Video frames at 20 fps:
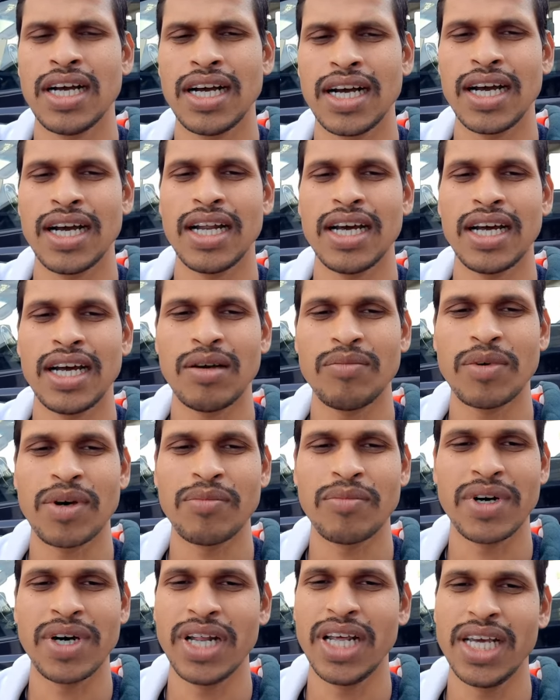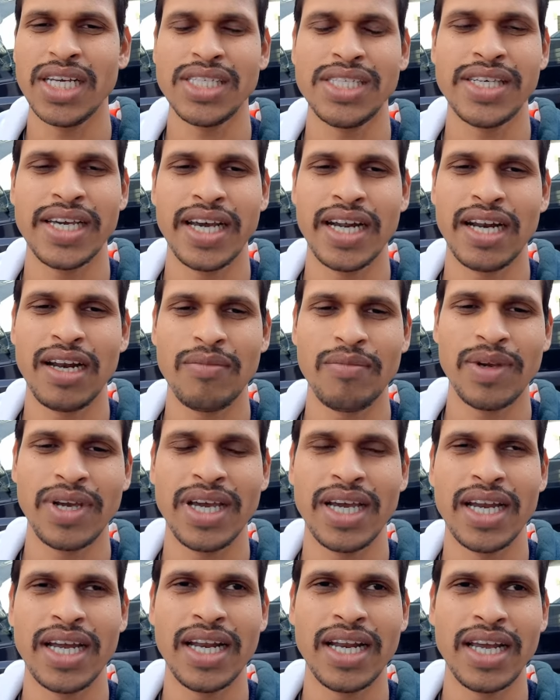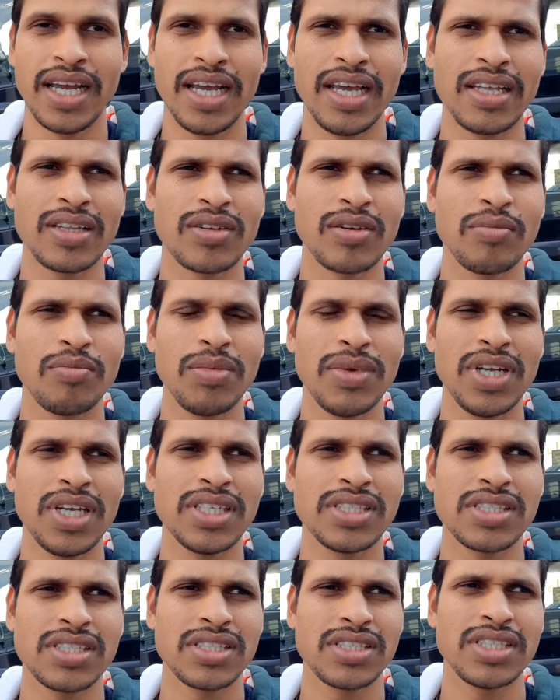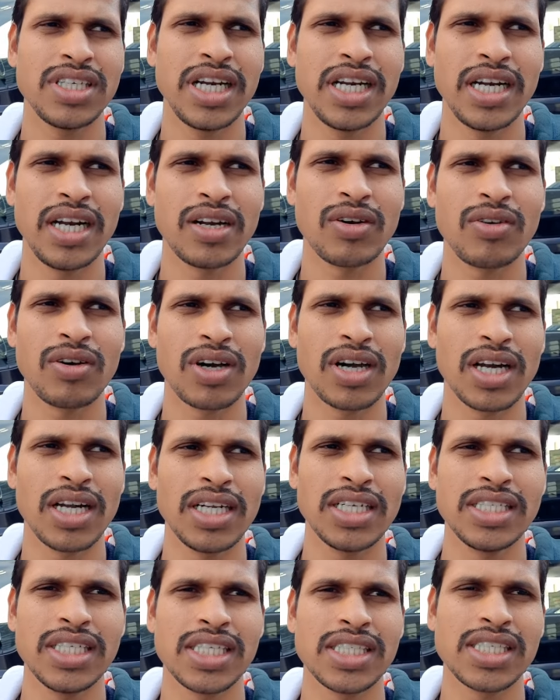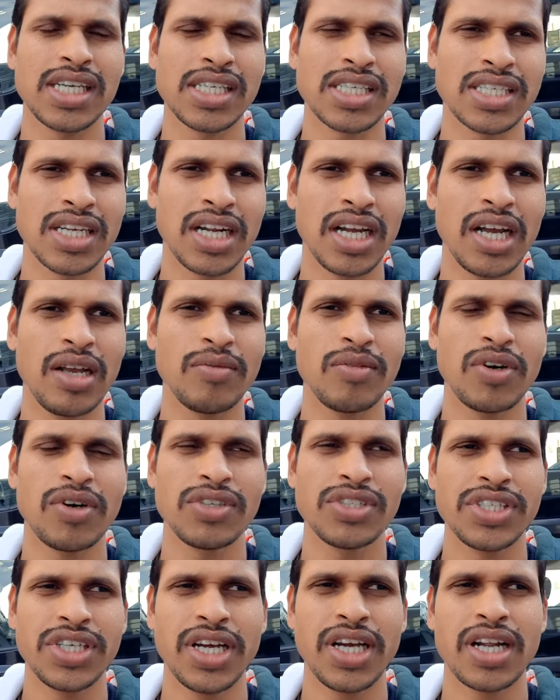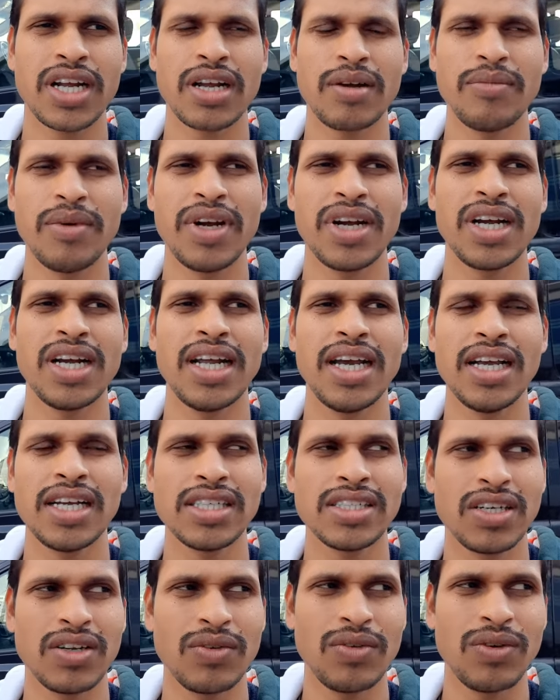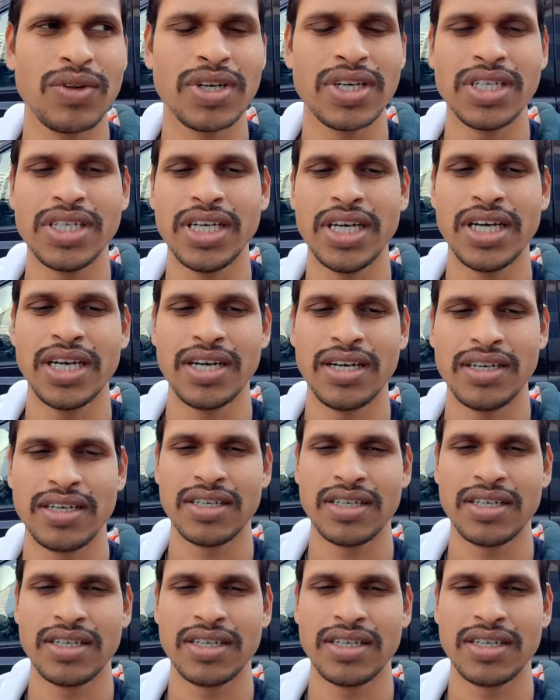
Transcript: अगर आप हमारे चैनल पे हैं नए तो प्लीज़ चैनल को कर लीजिए सब्सक्राइब और शेयर कमेंट लाइक ज़रूर कीजिएगा